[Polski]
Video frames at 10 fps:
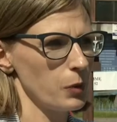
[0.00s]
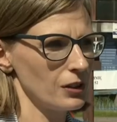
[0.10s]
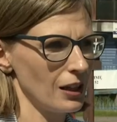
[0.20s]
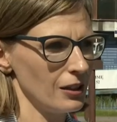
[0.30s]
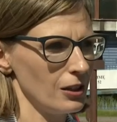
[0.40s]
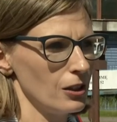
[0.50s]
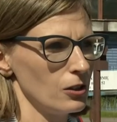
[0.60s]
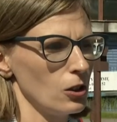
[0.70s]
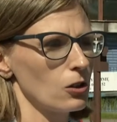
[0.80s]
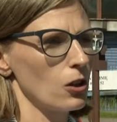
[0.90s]

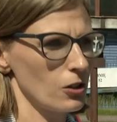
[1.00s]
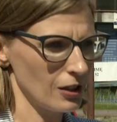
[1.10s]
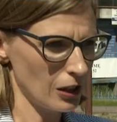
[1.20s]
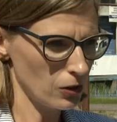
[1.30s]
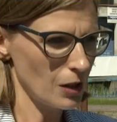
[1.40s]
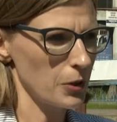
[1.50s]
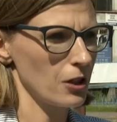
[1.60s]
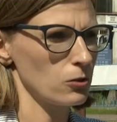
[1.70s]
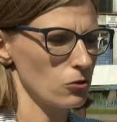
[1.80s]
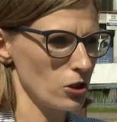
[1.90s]
podany do koordynatora
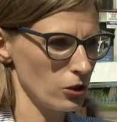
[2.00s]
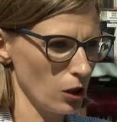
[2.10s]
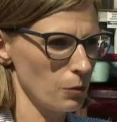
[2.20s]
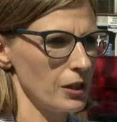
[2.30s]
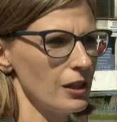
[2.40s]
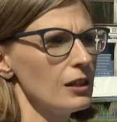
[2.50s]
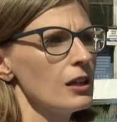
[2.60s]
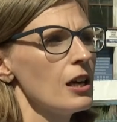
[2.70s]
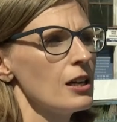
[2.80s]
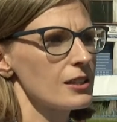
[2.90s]
projektu, czyli do mnie.
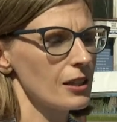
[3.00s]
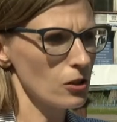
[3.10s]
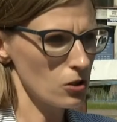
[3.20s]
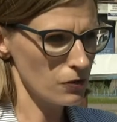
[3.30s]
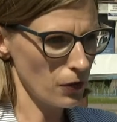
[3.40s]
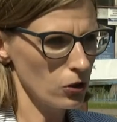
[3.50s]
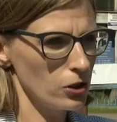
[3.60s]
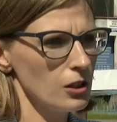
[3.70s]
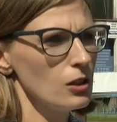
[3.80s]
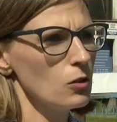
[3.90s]
Senior
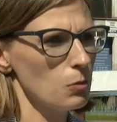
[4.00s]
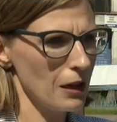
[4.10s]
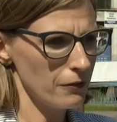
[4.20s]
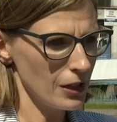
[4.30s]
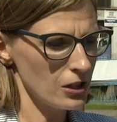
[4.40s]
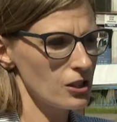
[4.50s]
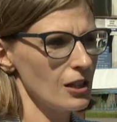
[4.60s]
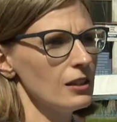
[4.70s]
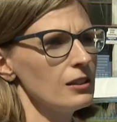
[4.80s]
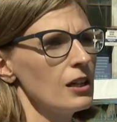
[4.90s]
dzwoni, umawia
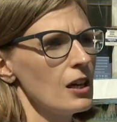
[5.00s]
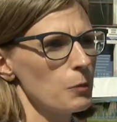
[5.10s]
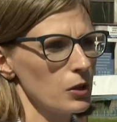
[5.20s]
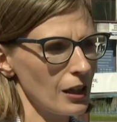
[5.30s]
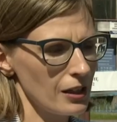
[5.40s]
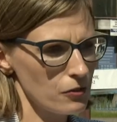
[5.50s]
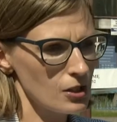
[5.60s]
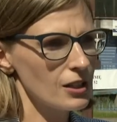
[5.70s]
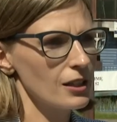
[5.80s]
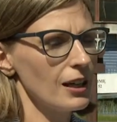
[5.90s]
się, podaje
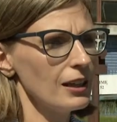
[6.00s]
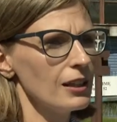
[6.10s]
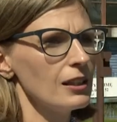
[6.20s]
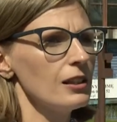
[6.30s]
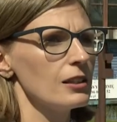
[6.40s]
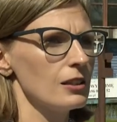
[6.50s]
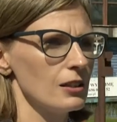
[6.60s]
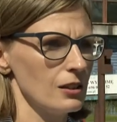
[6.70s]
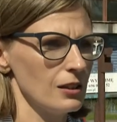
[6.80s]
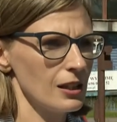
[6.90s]
wszystkie dane.
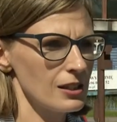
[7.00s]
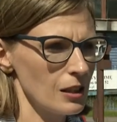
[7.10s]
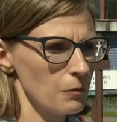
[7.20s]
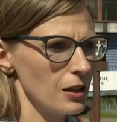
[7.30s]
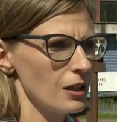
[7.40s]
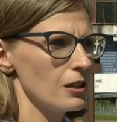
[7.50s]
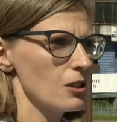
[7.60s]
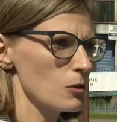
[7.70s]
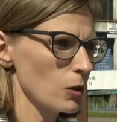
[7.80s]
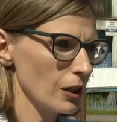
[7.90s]
E, następnie
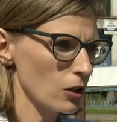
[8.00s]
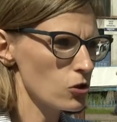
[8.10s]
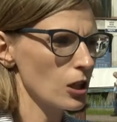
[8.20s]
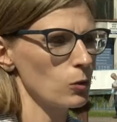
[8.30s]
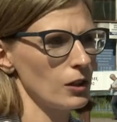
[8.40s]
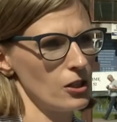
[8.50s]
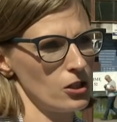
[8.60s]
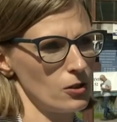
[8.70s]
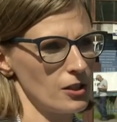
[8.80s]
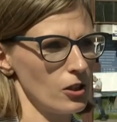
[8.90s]
Złota Rączka udaje
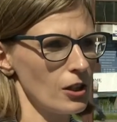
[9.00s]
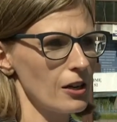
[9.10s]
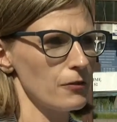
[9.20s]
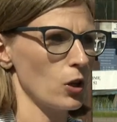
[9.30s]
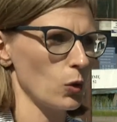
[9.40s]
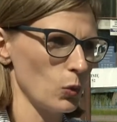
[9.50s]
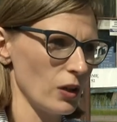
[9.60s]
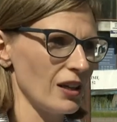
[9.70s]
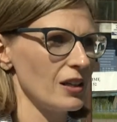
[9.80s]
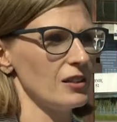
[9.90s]
się do seniora i
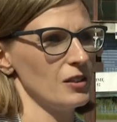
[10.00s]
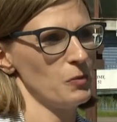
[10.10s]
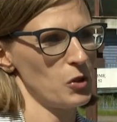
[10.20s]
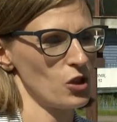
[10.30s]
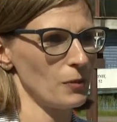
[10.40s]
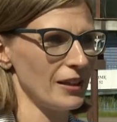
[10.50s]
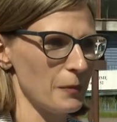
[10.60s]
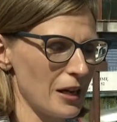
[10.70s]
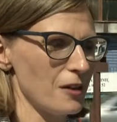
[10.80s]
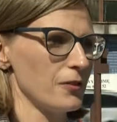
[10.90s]
wykonuje e, potrzebne
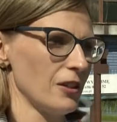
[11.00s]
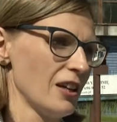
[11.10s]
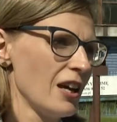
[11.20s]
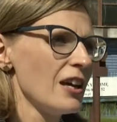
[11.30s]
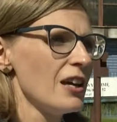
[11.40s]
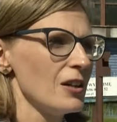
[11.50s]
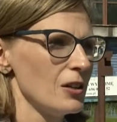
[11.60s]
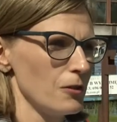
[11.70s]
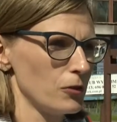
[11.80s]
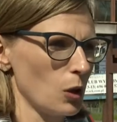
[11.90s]
naprawy
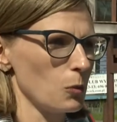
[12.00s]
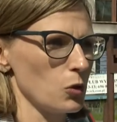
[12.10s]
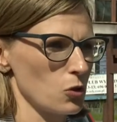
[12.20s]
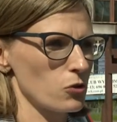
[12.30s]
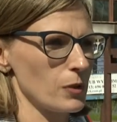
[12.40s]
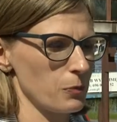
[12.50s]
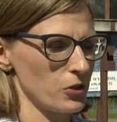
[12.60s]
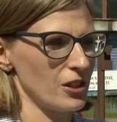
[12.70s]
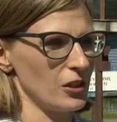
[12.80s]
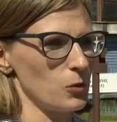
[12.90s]
w domu już
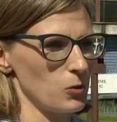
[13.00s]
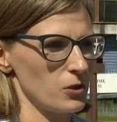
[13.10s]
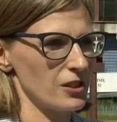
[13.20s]
bezpośrednio u